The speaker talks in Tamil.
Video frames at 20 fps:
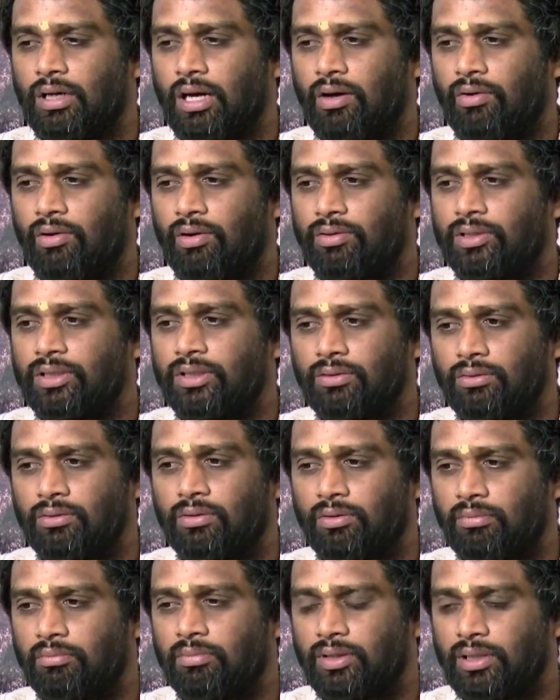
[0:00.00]
அவரை வந்து
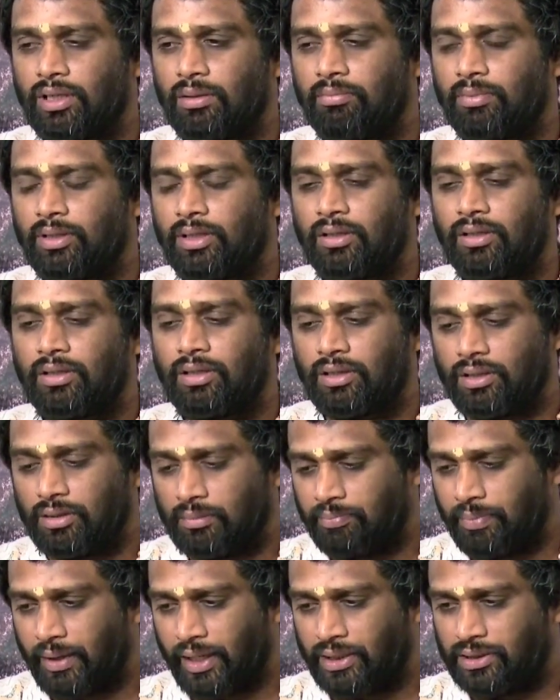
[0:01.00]
ரொம்ப நம்ம
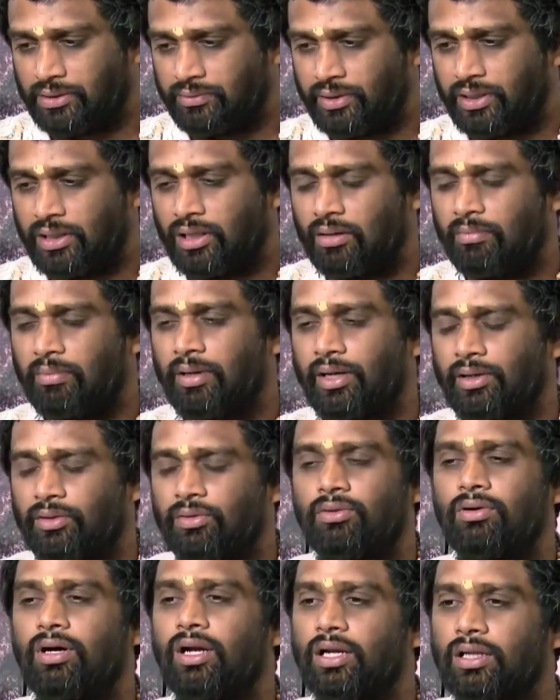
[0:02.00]
பக்கத்து விட்ட ஆள்
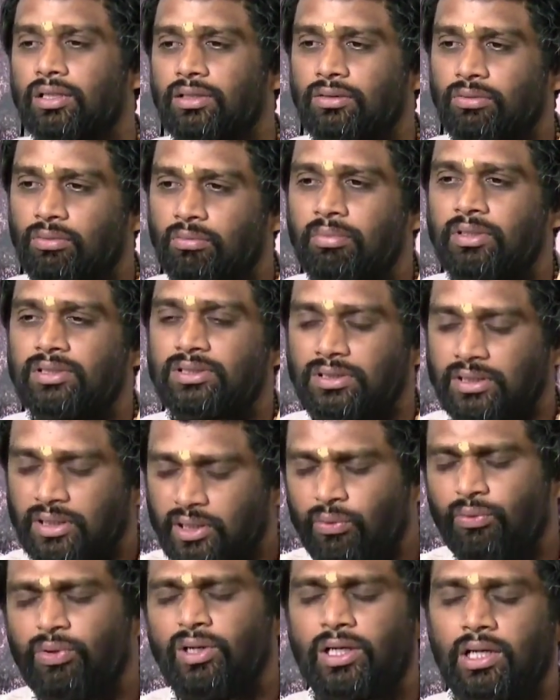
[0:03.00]
மாதிரியோ அல்லது ரொம்ப
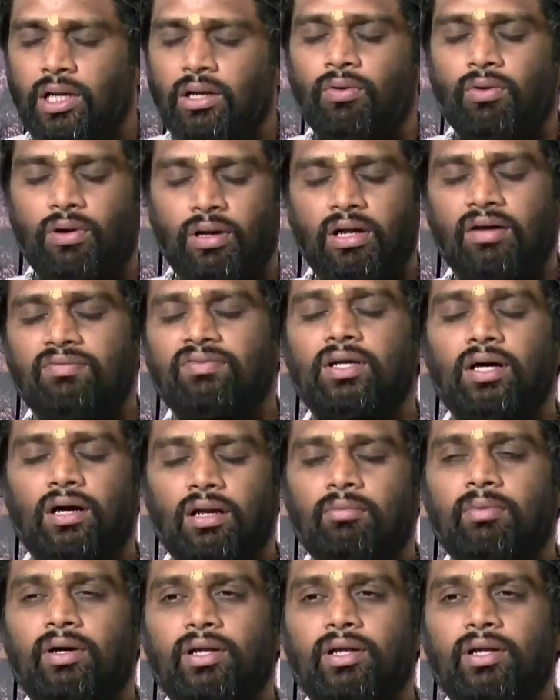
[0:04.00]
யூனிட்டில் ஒன் ஆஃப் த ஆள்